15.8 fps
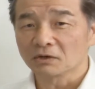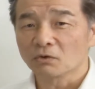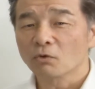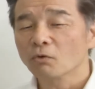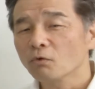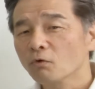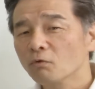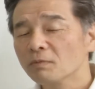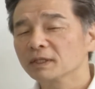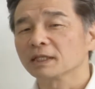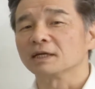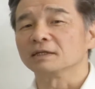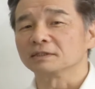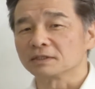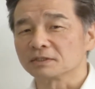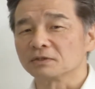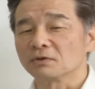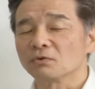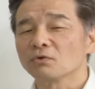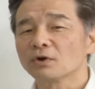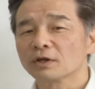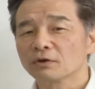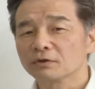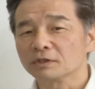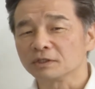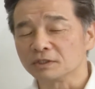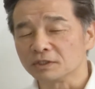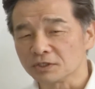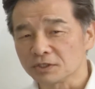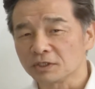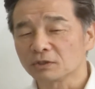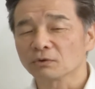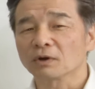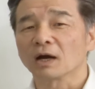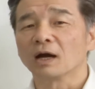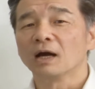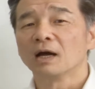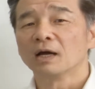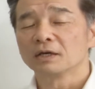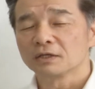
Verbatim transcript: ここまでなんですよこれより西とか